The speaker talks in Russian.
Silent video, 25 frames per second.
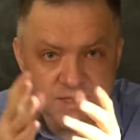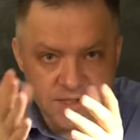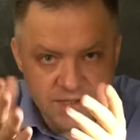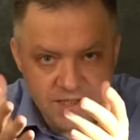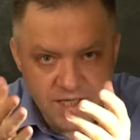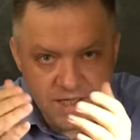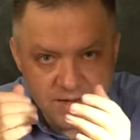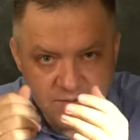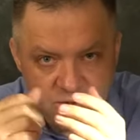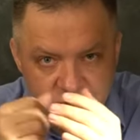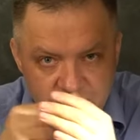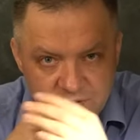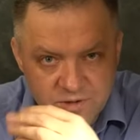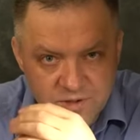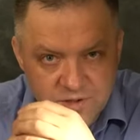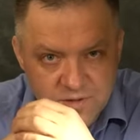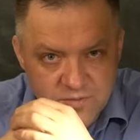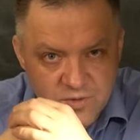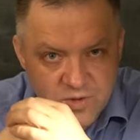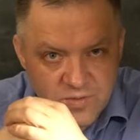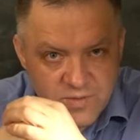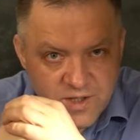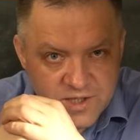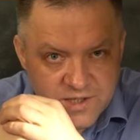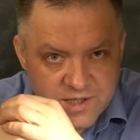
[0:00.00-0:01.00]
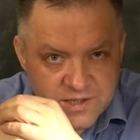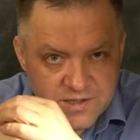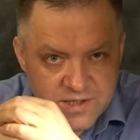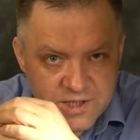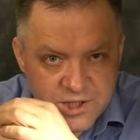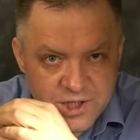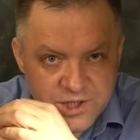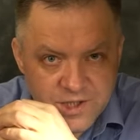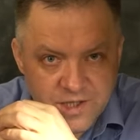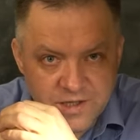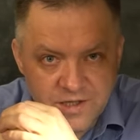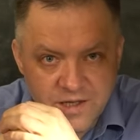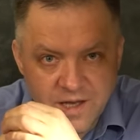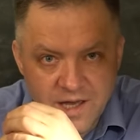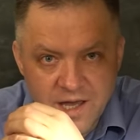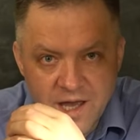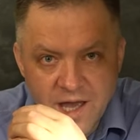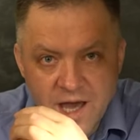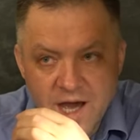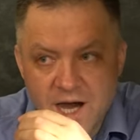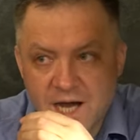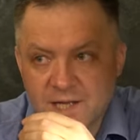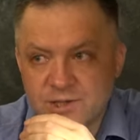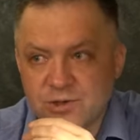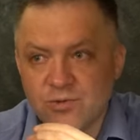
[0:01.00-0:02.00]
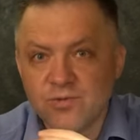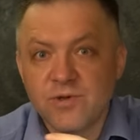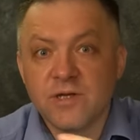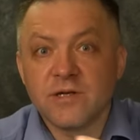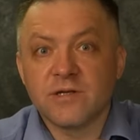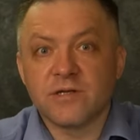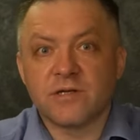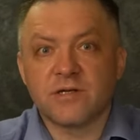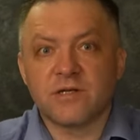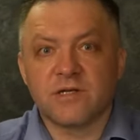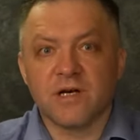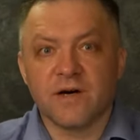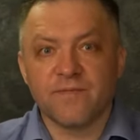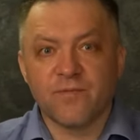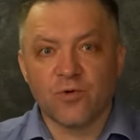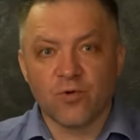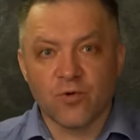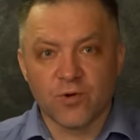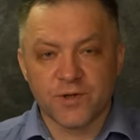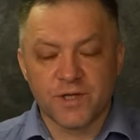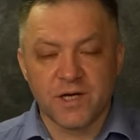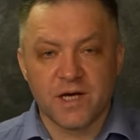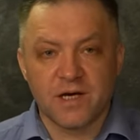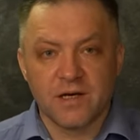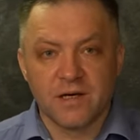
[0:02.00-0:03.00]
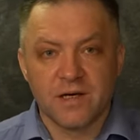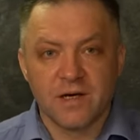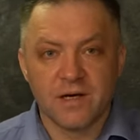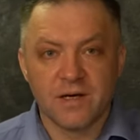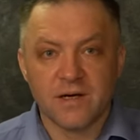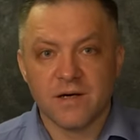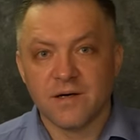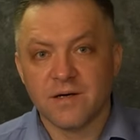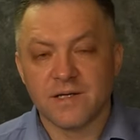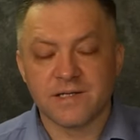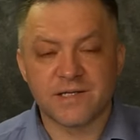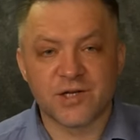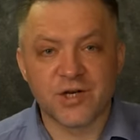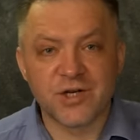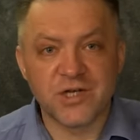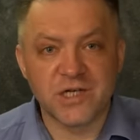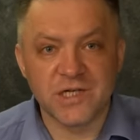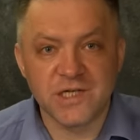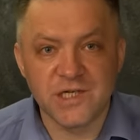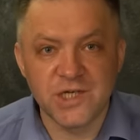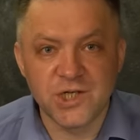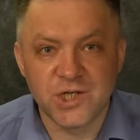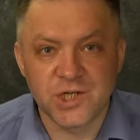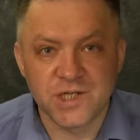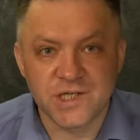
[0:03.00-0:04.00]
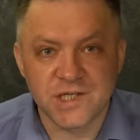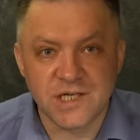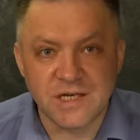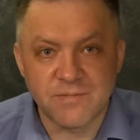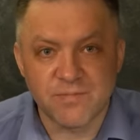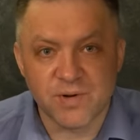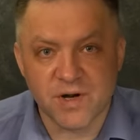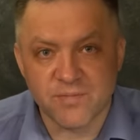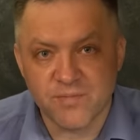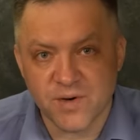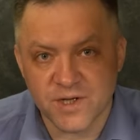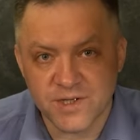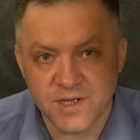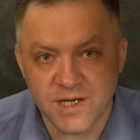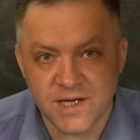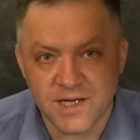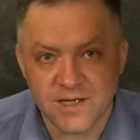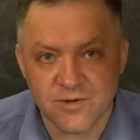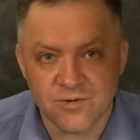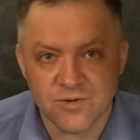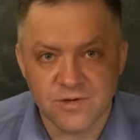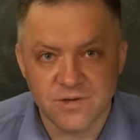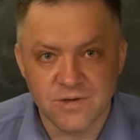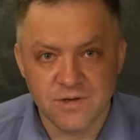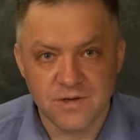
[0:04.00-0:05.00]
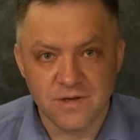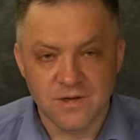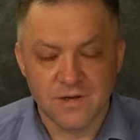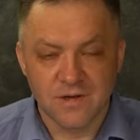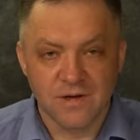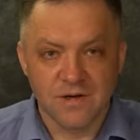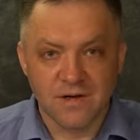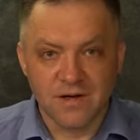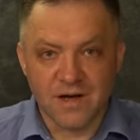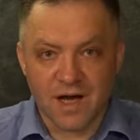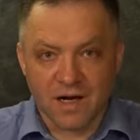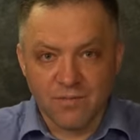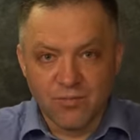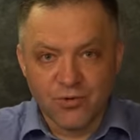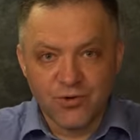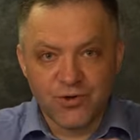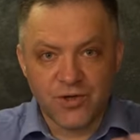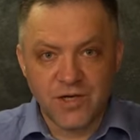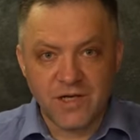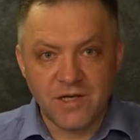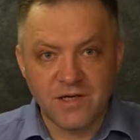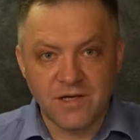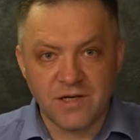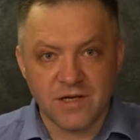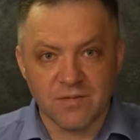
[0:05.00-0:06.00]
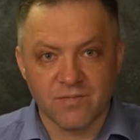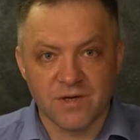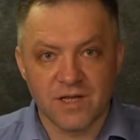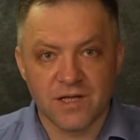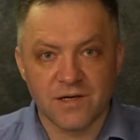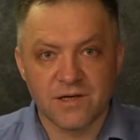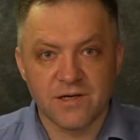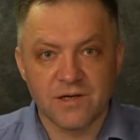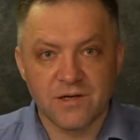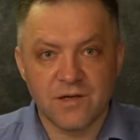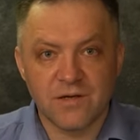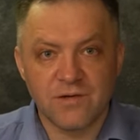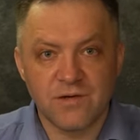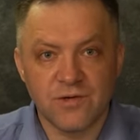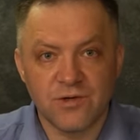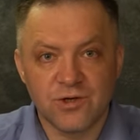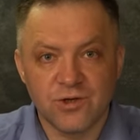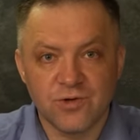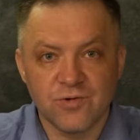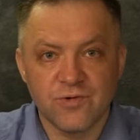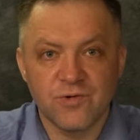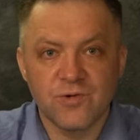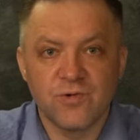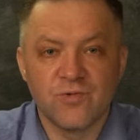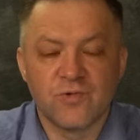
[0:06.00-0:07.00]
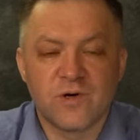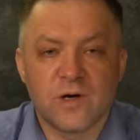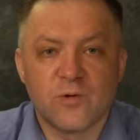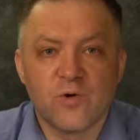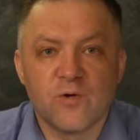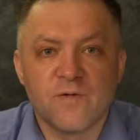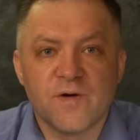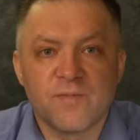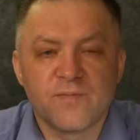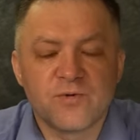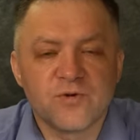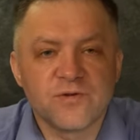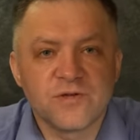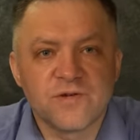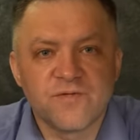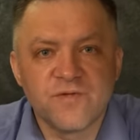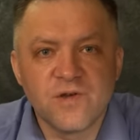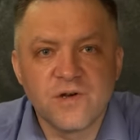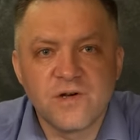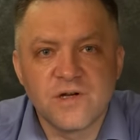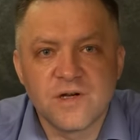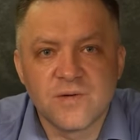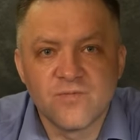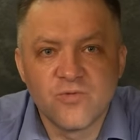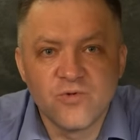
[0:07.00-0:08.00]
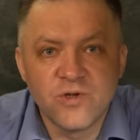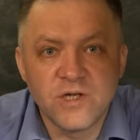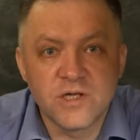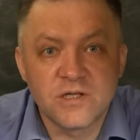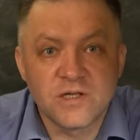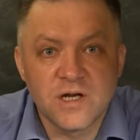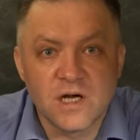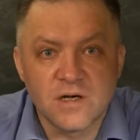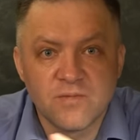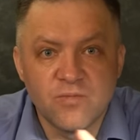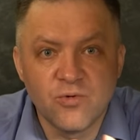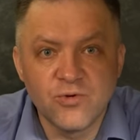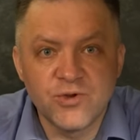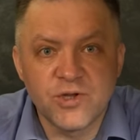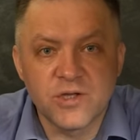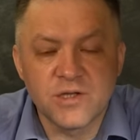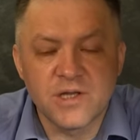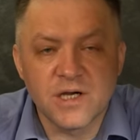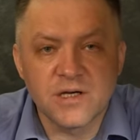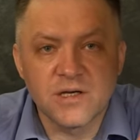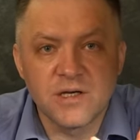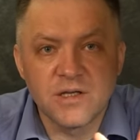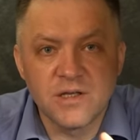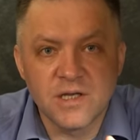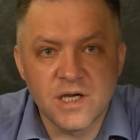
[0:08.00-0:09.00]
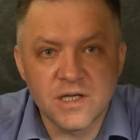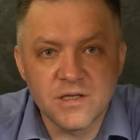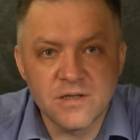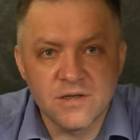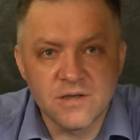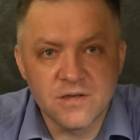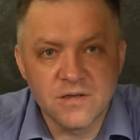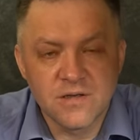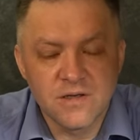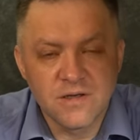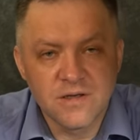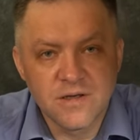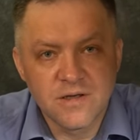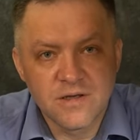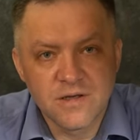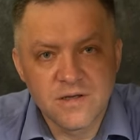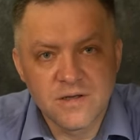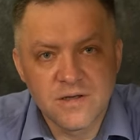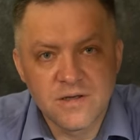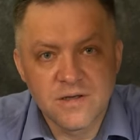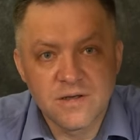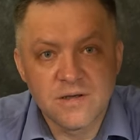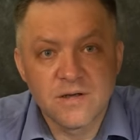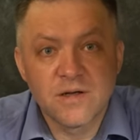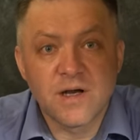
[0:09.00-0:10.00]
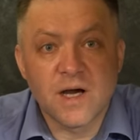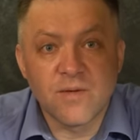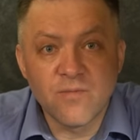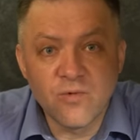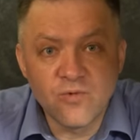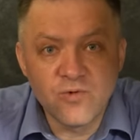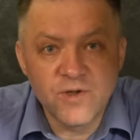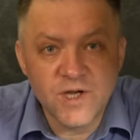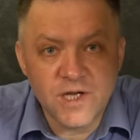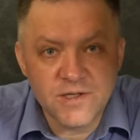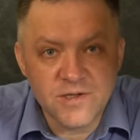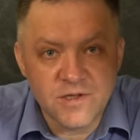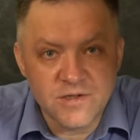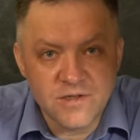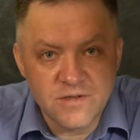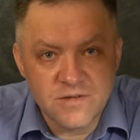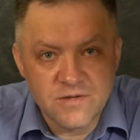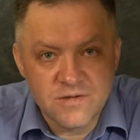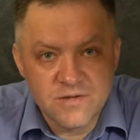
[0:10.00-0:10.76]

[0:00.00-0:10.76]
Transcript: знаем, кто к этому имеет отношение. А тут заводы стратегические пропадают, как будто и не было. И ничего, и ни у кого вопросов никому нет. Как будто так и надо. Кому надо-то?